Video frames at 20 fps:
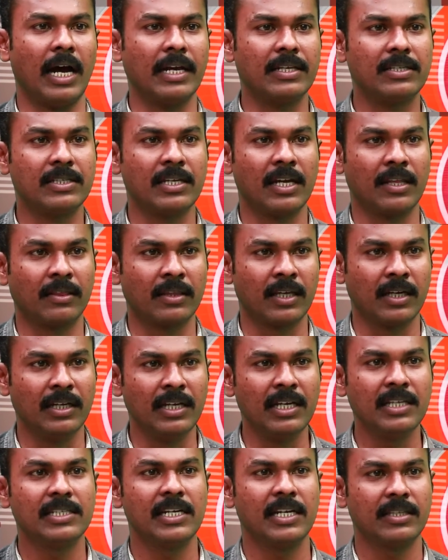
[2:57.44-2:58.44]
అత్యంత
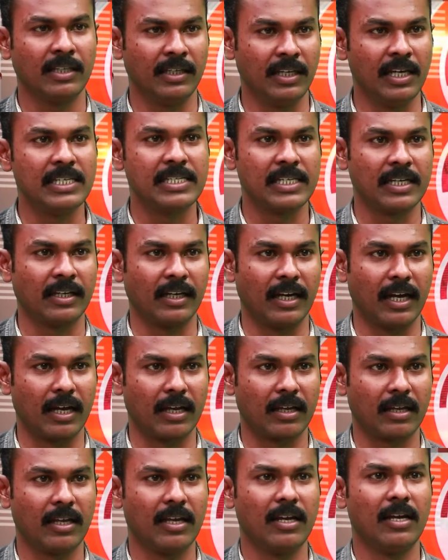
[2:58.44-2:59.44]
నీచాతి నీచంగా
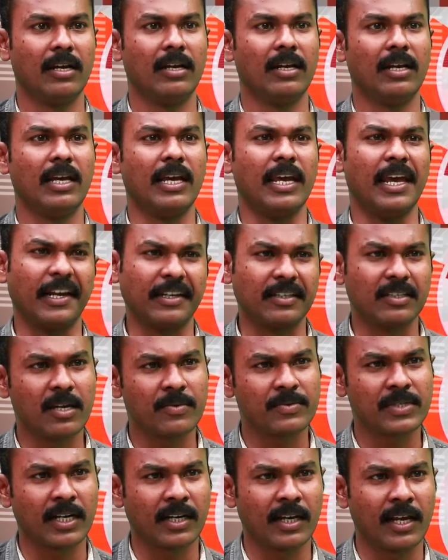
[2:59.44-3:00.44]

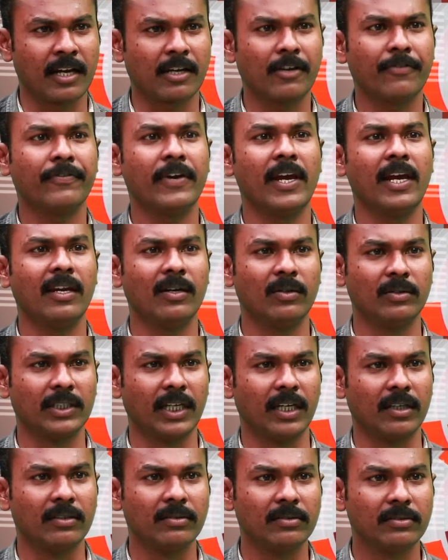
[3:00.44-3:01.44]
ఎగ్జామ్స్ అన్నాక ఫెయిల్
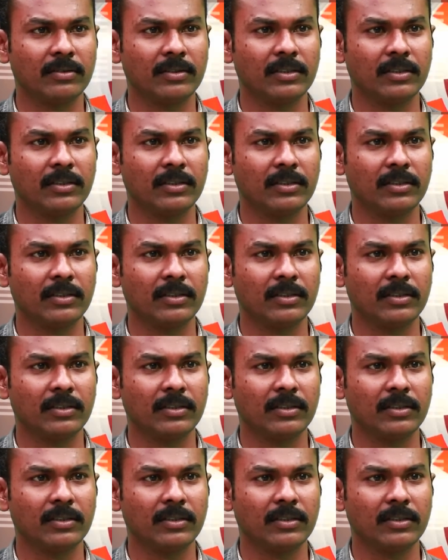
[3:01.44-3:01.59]
అవుతారు